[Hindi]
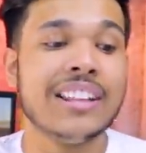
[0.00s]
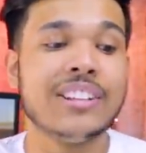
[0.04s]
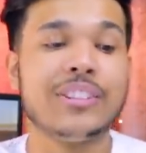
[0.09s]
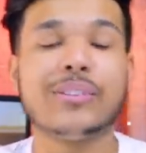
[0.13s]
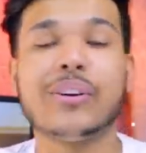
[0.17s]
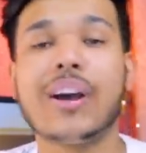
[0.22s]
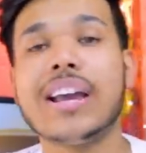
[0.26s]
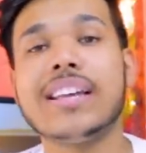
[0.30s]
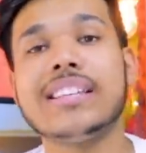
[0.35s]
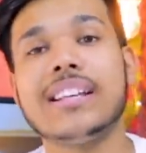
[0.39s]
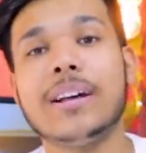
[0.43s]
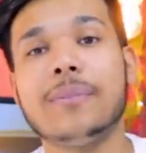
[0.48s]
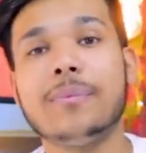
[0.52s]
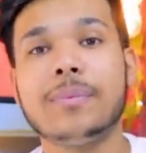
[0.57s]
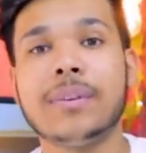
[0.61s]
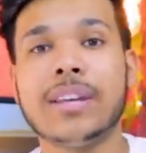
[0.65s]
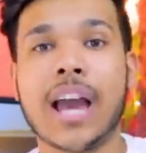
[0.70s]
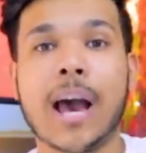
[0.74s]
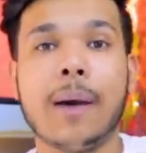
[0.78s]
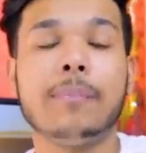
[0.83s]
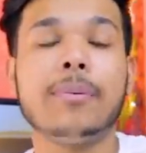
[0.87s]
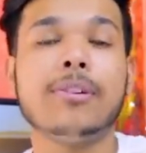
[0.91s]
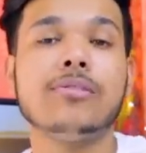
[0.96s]
सो गाइज अब
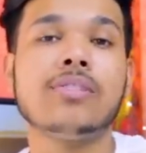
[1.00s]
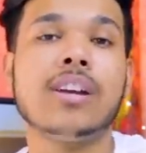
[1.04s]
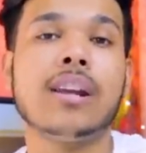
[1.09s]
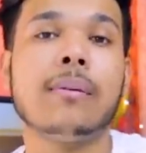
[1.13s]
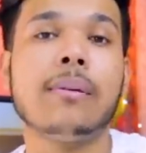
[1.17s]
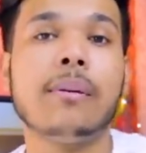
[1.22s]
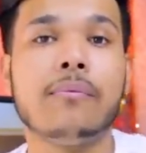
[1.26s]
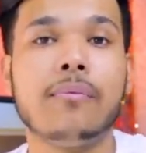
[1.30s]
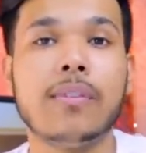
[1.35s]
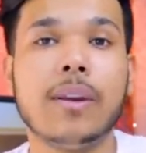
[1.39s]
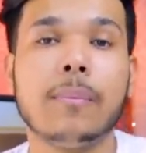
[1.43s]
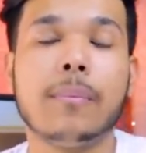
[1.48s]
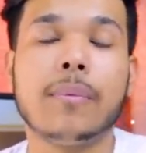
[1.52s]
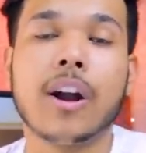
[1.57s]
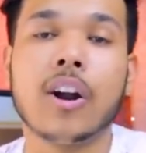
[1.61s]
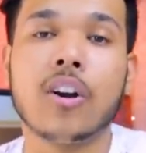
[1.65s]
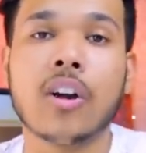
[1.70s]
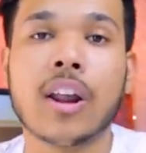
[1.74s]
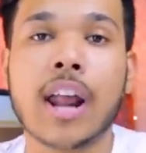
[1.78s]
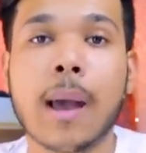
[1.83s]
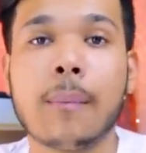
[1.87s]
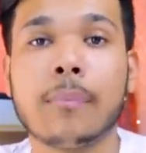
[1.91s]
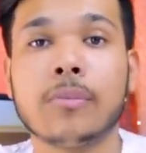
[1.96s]
यहाँ पे जो है ना मैं फ्लिपकार्ट
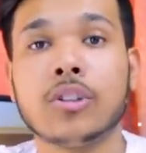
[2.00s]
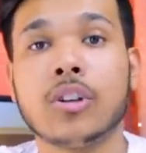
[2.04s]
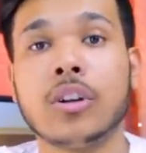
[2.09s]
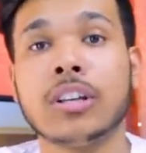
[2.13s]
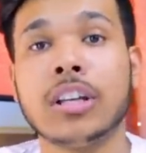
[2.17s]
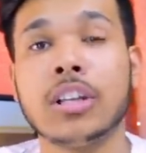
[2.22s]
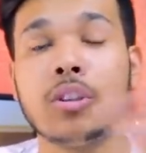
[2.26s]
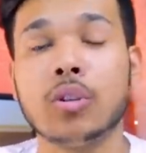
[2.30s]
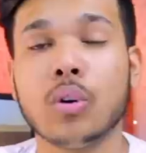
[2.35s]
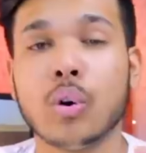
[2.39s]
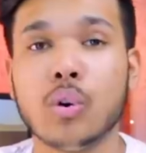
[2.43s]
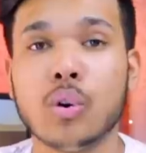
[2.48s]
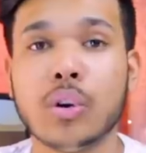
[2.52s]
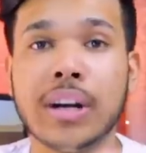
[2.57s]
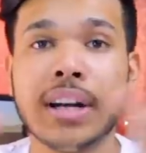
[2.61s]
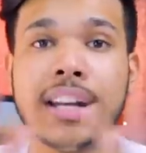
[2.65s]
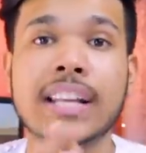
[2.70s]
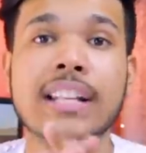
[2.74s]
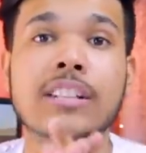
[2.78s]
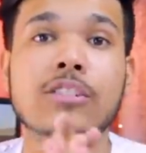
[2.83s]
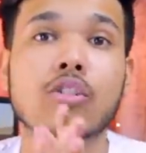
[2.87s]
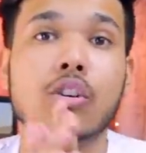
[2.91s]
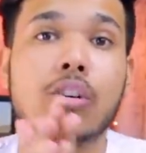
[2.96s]
और अमेजोन की दोनों की
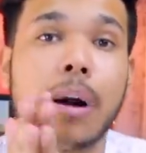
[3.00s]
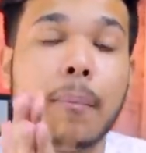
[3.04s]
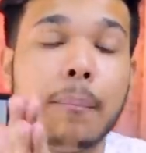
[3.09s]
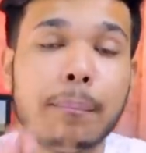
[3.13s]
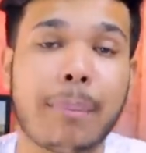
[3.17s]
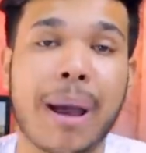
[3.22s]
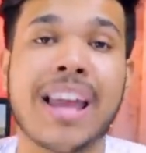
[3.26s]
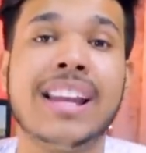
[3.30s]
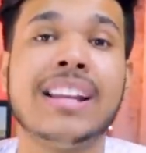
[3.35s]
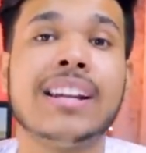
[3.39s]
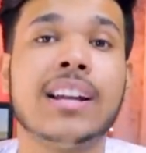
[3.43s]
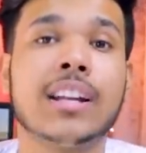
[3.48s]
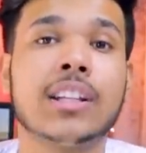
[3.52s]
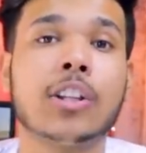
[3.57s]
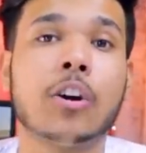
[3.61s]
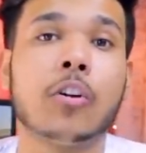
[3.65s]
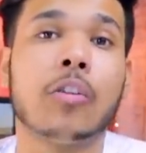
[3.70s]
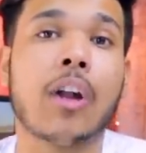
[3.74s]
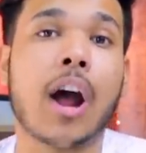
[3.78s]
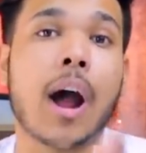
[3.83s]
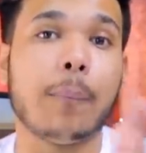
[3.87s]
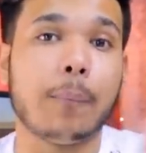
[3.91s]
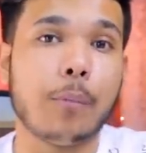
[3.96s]
डील्स को कंपाइल करता
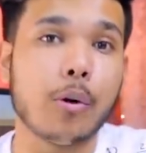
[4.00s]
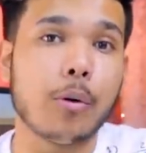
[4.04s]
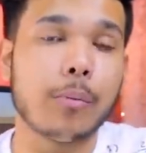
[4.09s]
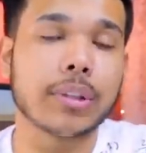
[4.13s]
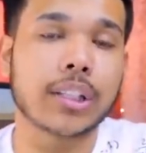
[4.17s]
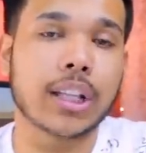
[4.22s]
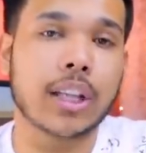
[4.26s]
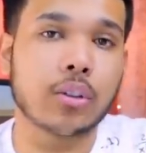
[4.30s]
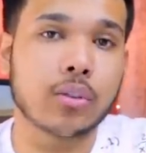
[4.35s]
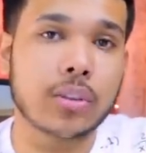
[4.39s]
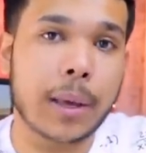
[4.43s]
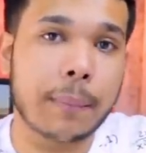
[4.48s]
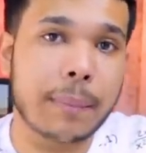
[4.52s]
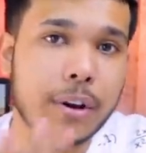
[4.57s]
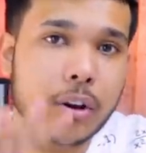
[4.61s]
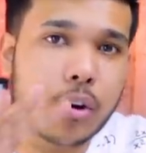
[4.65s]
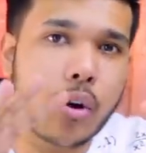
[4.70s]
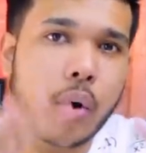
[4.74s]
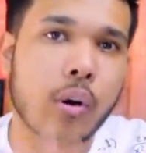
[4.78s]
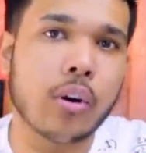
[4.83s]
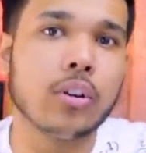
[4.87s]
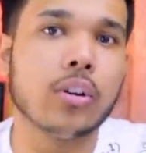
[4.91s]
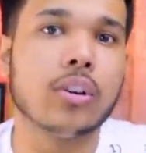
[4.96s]
हूँ और आप लोग बताता हूँ यहाँ पे
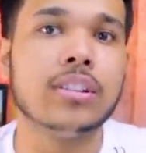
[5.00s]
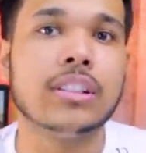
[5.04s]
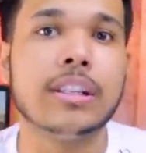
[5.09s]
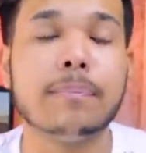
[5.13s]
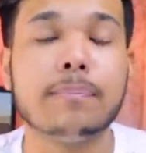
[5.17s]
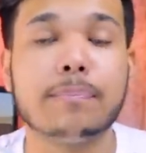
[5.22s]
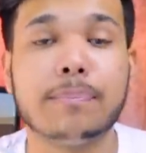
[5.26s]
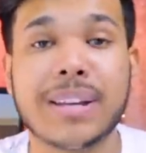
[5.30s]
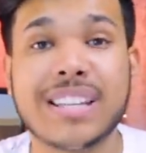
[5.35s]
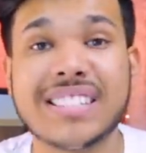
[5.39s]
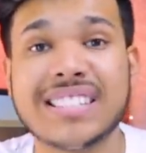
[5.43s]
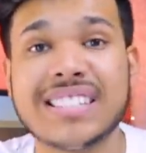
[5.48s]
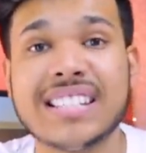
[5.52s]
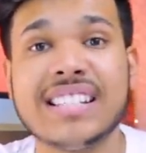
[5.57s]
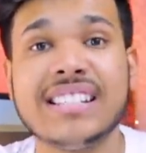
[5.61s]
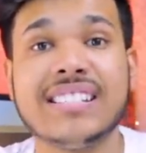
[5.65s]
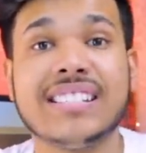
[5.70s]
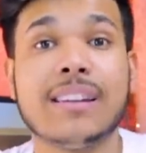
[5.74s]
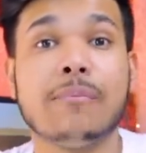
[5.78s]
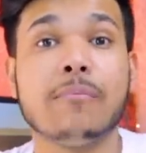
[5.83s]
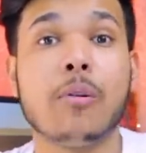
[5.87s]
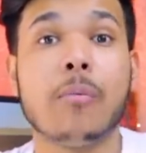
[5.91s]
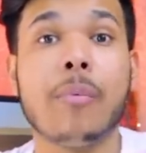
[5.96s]
कौन कौन सी बेस्ट
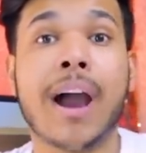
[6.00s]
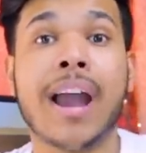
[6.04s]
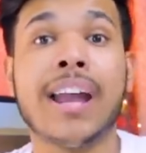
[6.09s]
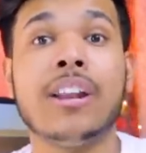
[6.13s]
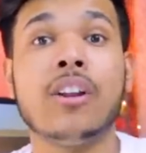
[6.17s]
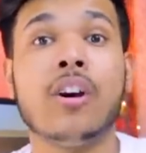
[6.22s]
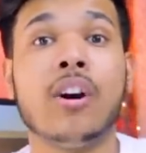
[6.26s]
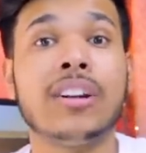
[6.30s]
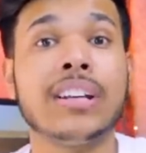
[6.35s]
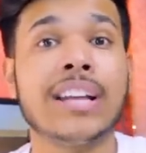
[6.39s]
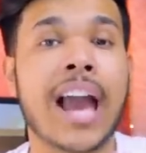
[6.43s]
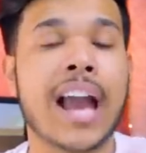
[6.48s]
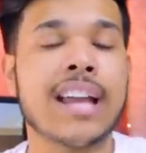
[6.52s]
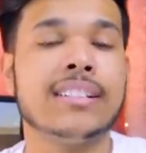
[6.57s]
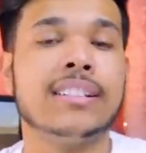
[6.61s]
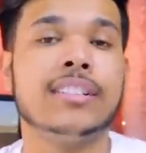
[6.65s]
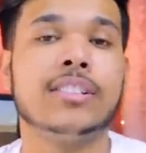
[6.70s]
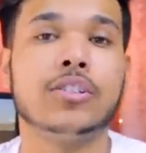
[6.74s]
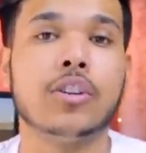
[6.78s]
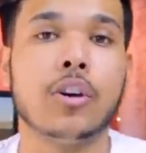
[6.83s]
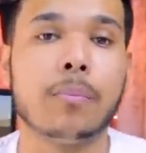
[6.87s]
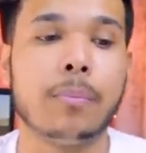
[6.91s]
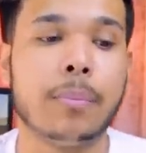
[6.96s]
डील्स है मोबाइल और
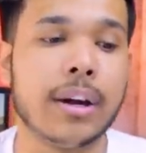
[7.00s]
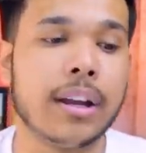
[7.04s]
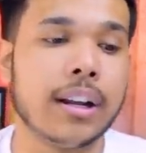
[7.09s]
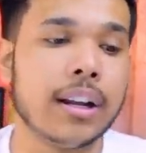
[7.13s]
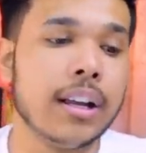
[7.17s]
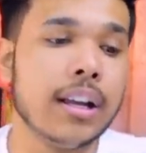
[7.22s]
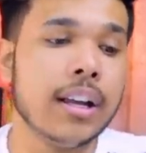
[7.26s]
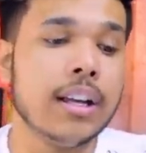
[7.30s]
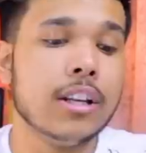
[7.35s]
गैजेट्स के ऊपर